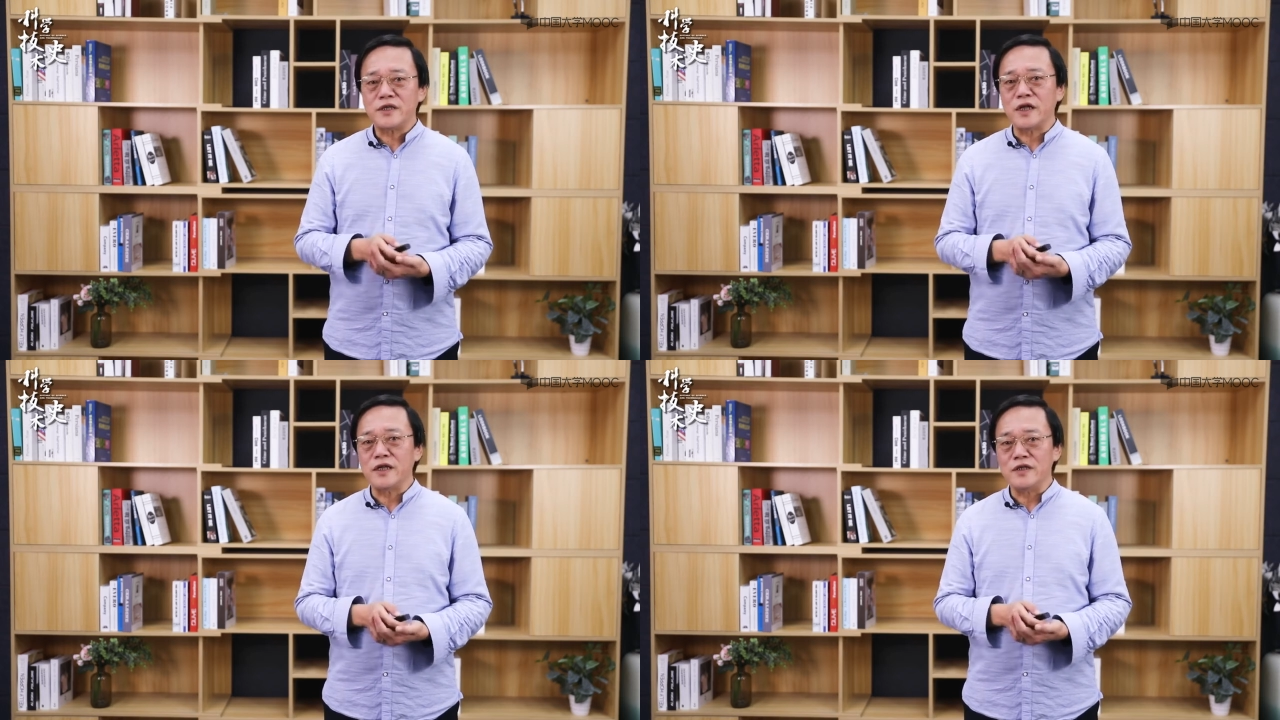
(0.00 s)

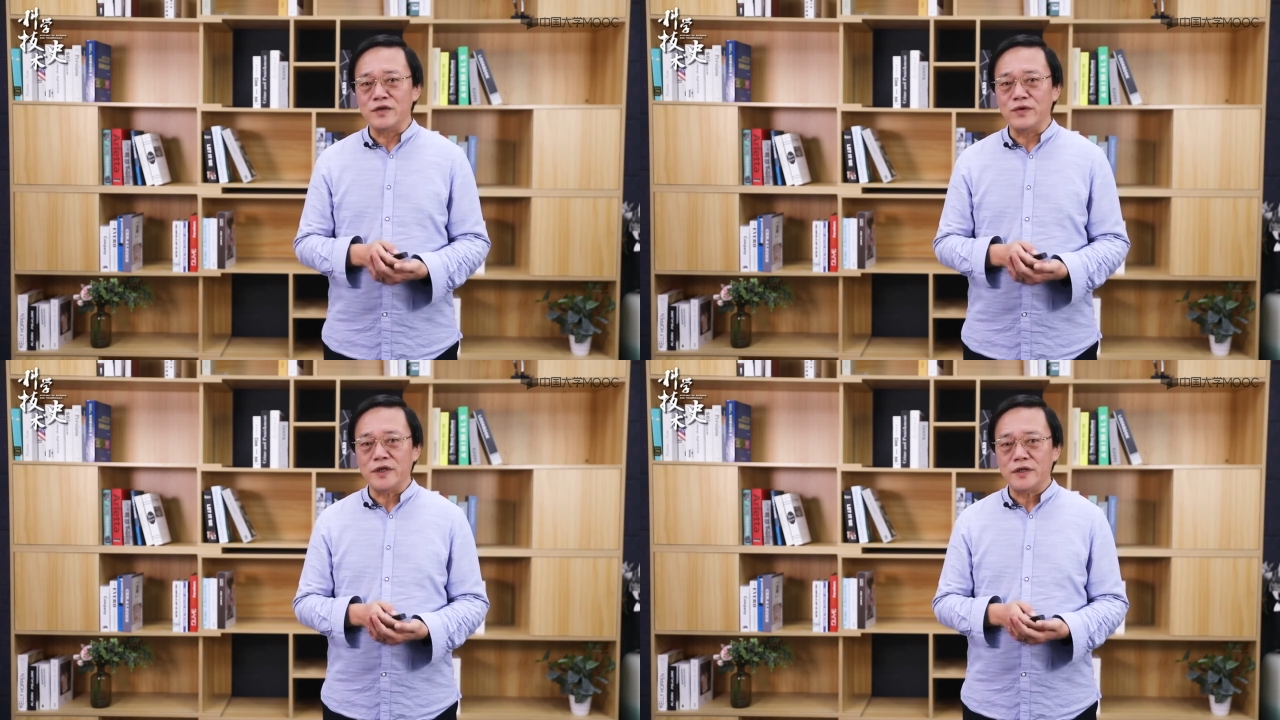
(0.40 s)
斯坦的
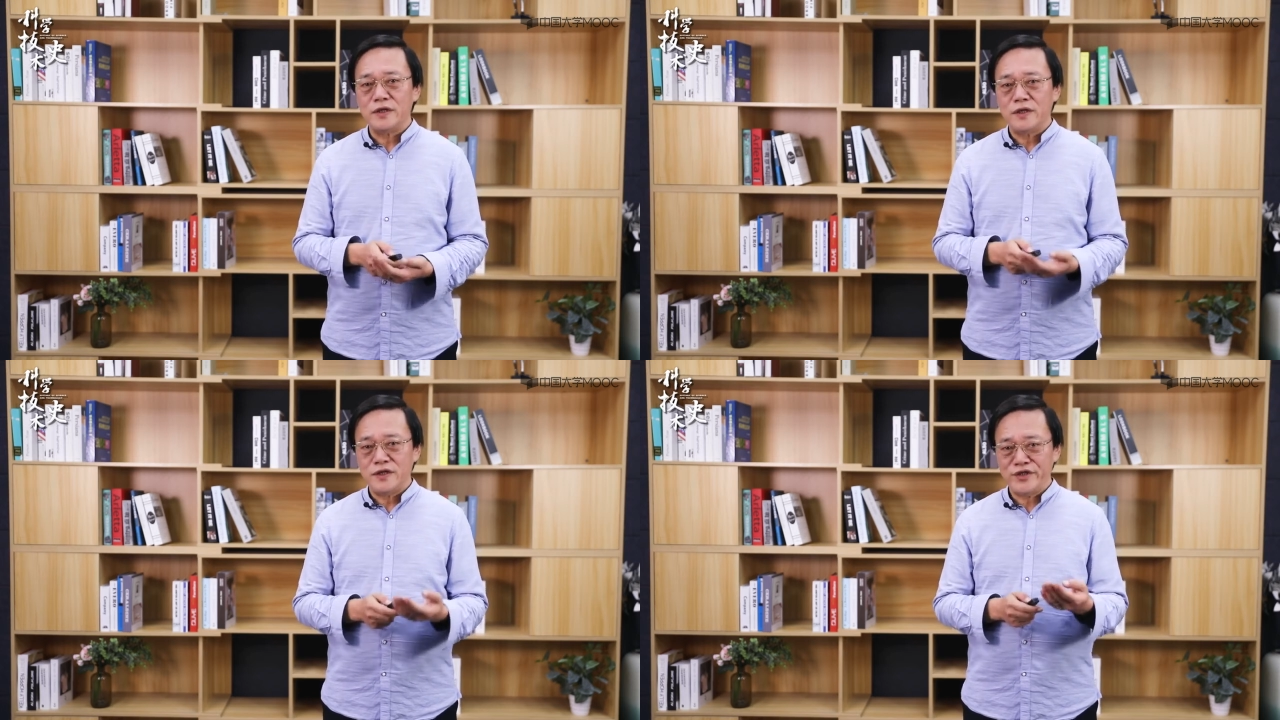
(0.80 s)
理论
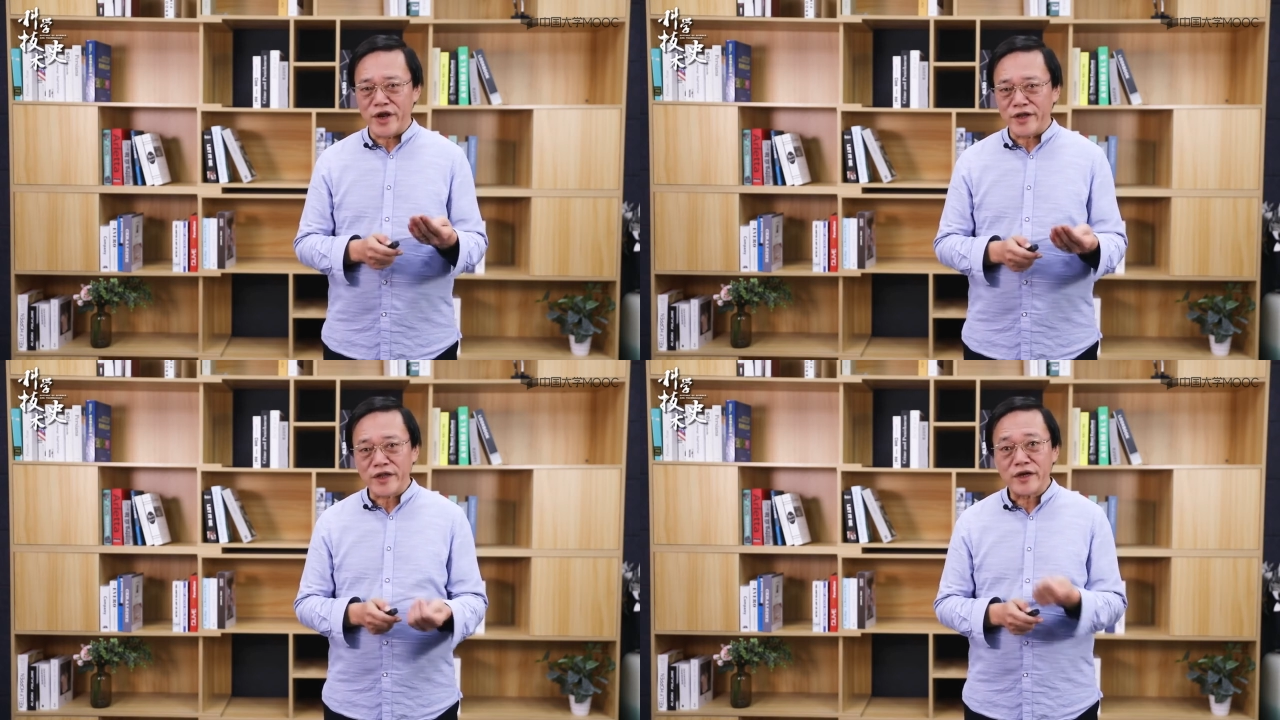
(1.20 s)

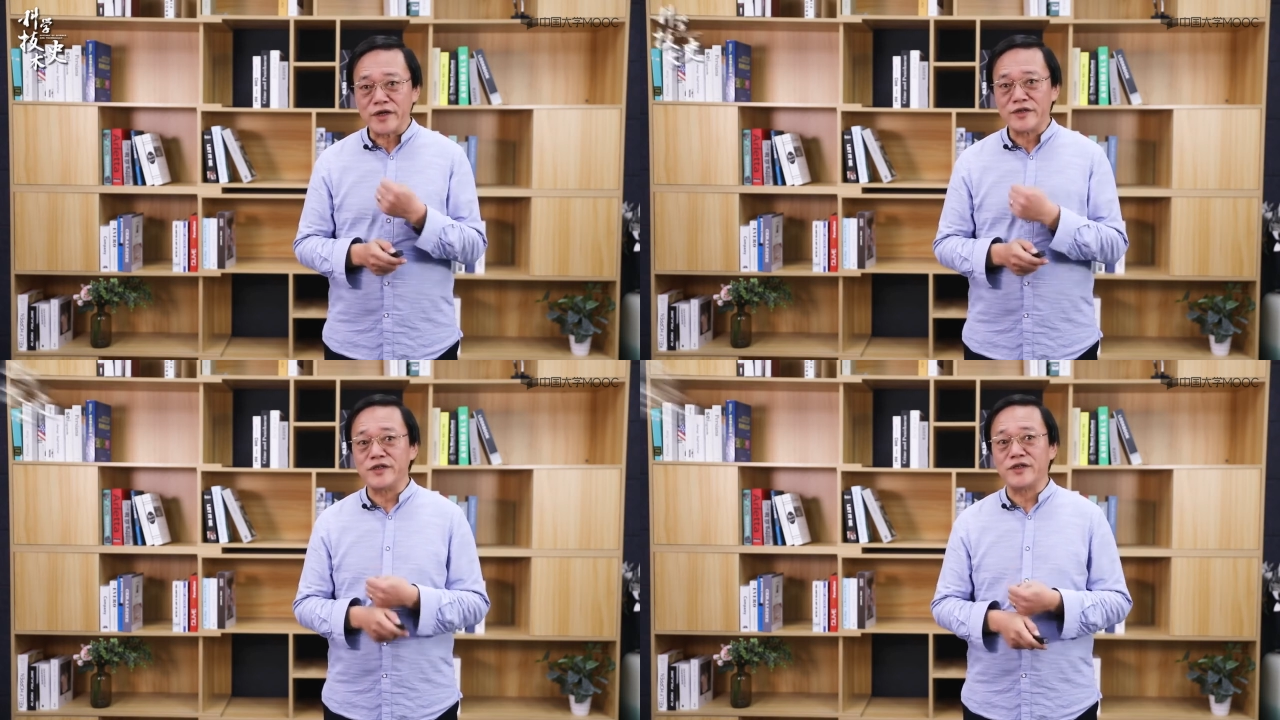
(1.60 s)
简单
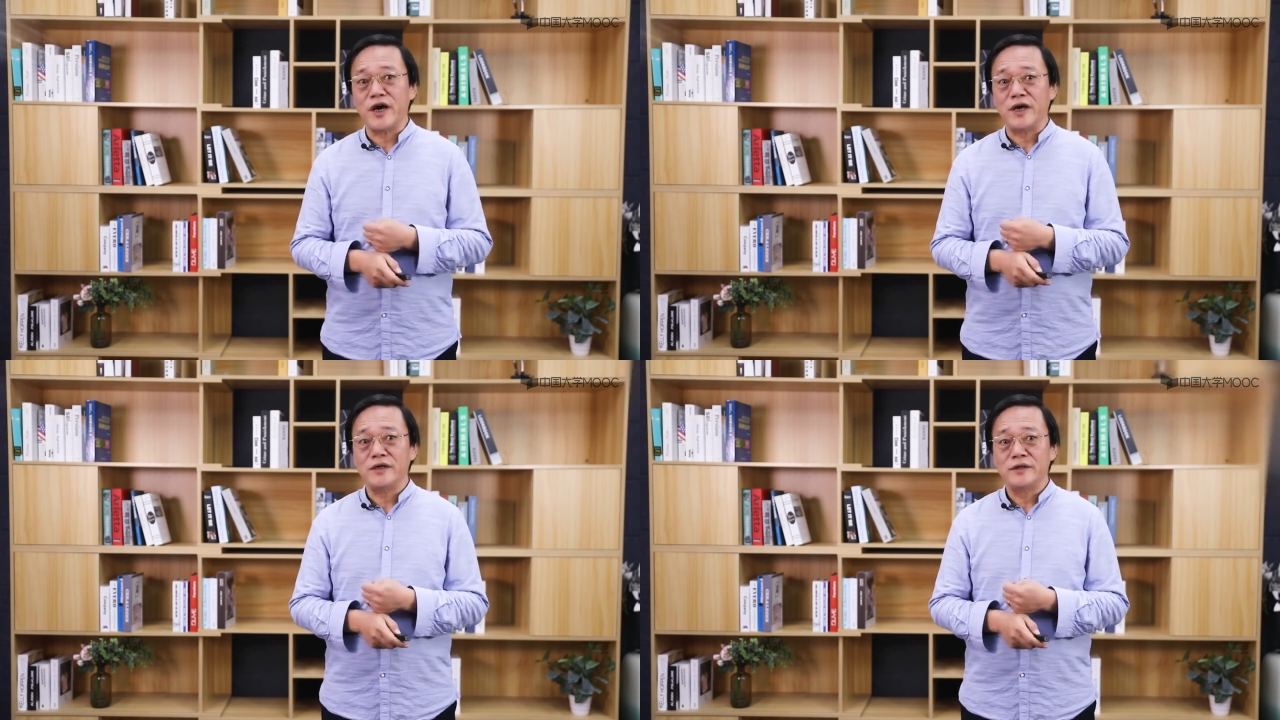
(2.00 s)
而自洽，